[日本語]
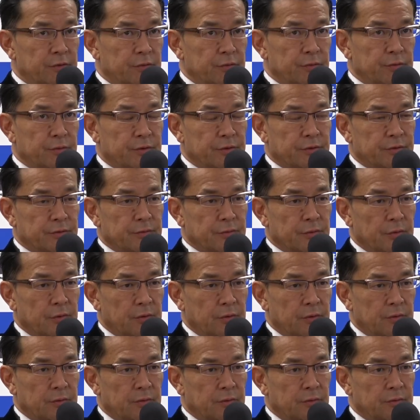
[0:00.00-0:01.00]
柔術
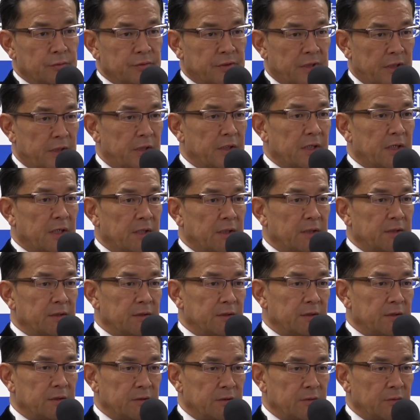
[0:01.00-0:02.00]
の2人が
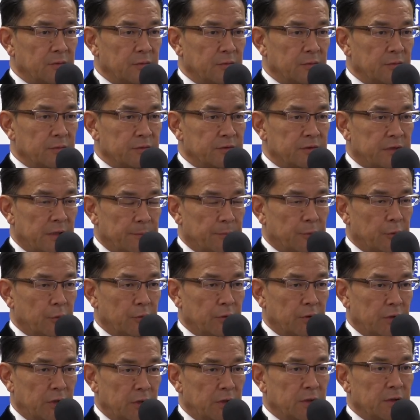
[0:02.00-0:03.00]
あのチャンピオン
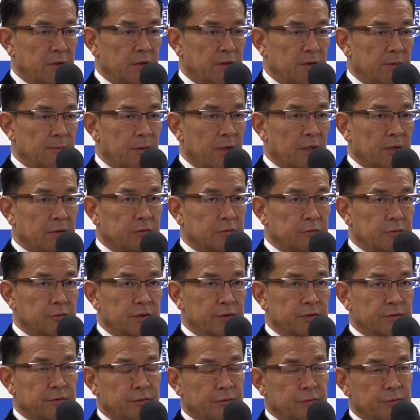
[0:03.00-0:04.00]
に今君
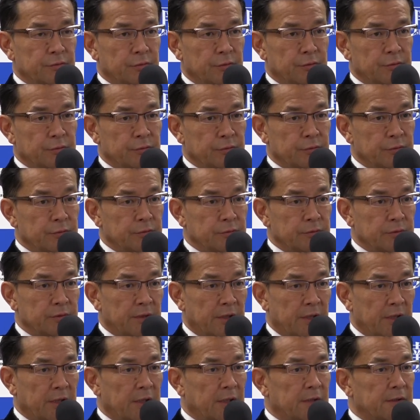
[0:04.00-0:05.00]
臨するという
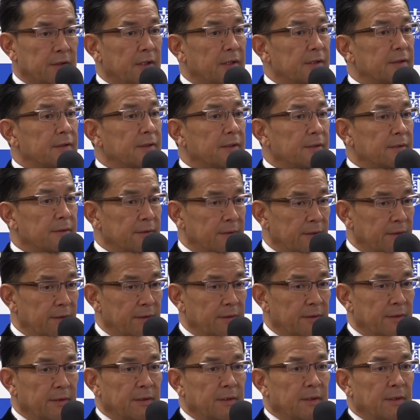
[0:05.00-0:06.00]
結果になったん
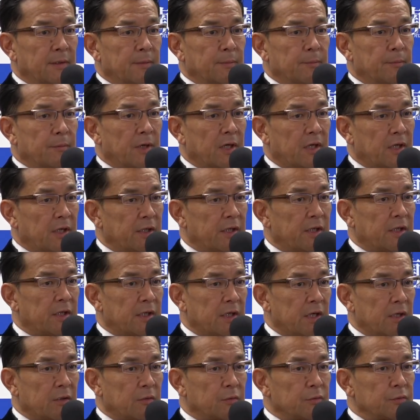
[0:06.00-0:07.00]
で、まあ、彼ら
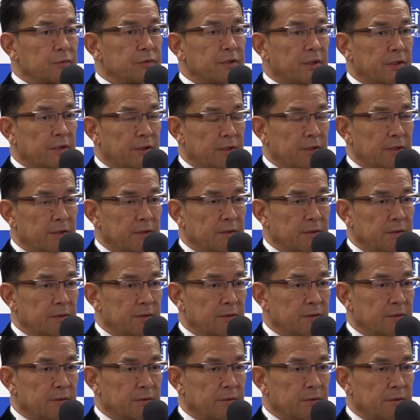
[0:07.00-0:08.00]
がこの先
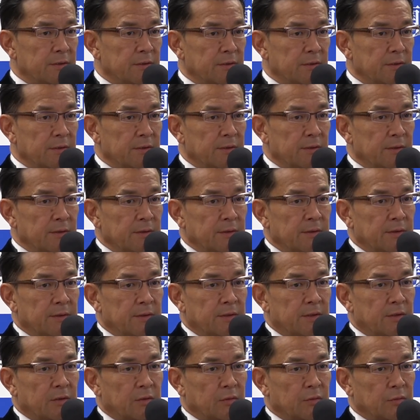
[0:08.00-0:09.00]

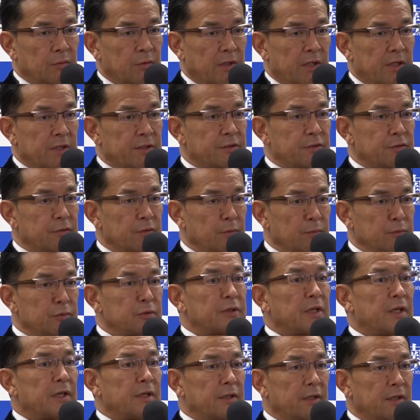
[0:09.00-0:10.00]
このライジンの舞
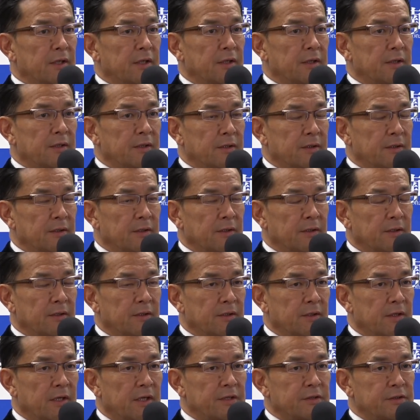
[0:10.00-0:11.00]
台で
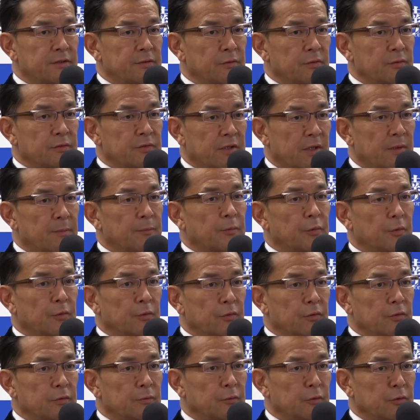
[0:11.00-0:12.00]
ライジンのチャンピオン
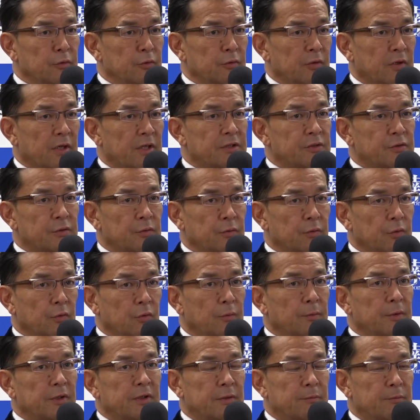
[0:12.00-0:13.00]
というものの価値をど
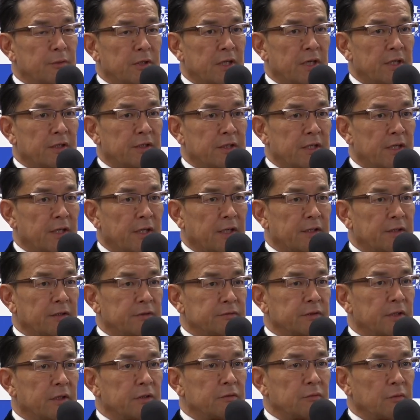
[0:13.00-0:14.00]
こまで磨き上げて
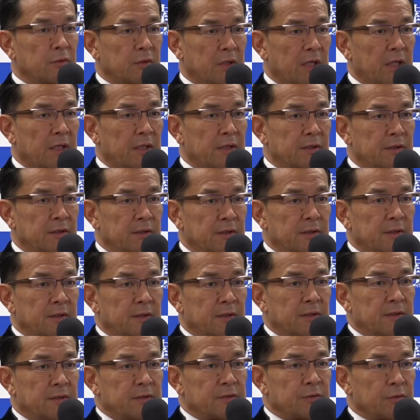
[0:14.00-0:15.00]
くれるのか
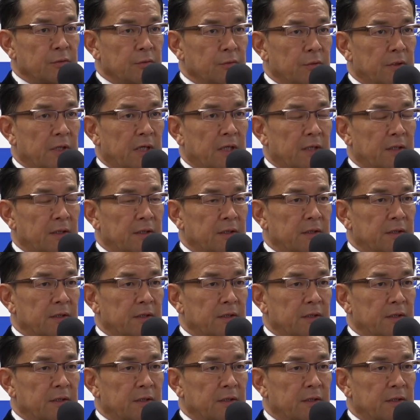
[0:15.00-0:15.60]
そこは